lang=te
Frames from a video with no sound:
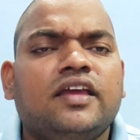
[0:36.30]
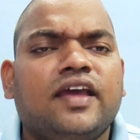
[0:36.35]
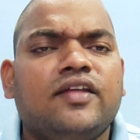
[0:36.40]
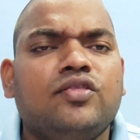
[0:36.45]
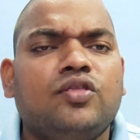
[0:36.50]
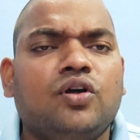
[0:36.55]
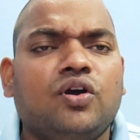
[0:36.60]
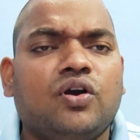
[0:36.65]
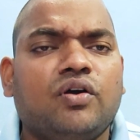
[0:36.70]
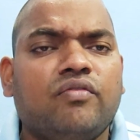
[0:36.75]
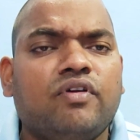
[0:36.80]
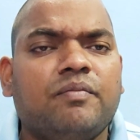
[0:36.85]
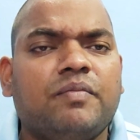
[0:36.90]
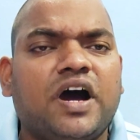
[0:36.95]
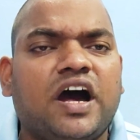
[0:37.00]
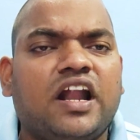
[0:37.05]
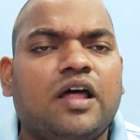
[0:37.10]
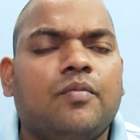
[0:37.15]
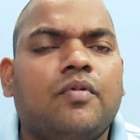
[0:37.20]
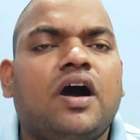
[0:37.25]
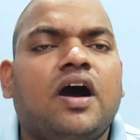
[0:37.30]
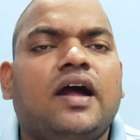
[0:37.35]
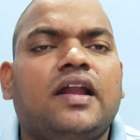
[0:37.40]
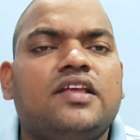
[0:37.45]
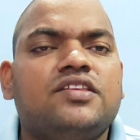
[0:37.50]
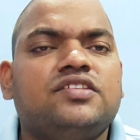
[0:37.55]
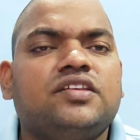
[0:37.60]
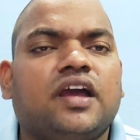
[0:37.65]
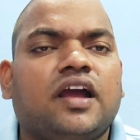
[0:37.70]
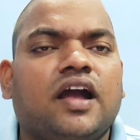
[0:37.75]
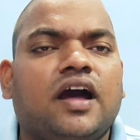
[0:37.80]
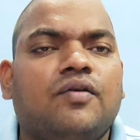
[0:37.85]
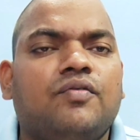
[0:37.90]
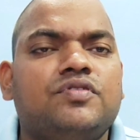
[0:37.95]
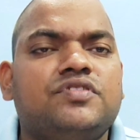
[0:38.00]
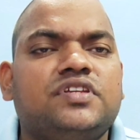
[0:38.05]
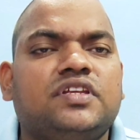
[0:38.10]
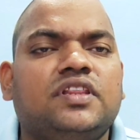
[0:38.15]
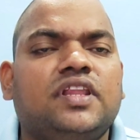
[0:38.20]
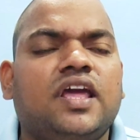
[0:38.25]
ఎందుకు విమానం ఆలస్యంగా
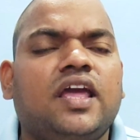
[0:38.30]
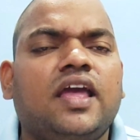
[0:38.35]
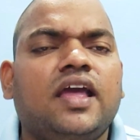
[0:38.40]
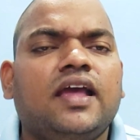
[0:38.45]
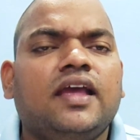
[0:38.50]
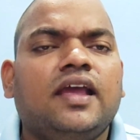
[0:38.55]
వచ్చింది